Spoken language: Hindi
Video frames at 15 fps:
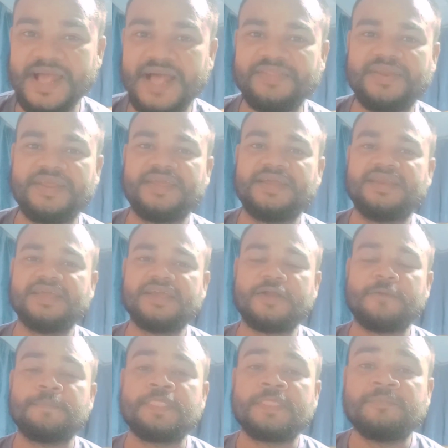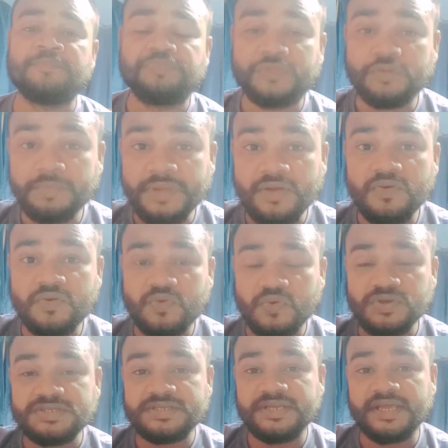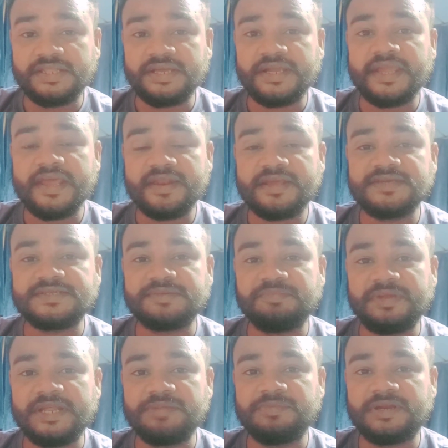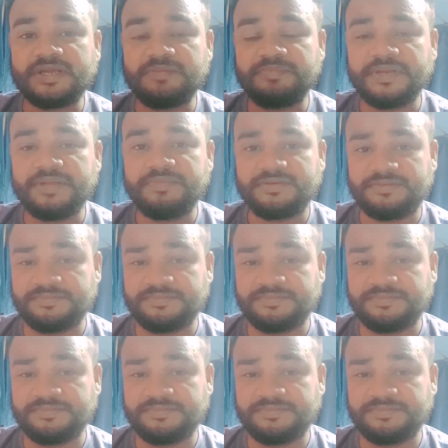याद नहीं है ठीक है तो मैं वो कोर्स किया था के एन के सिप मैनेजमेंट कंपनी में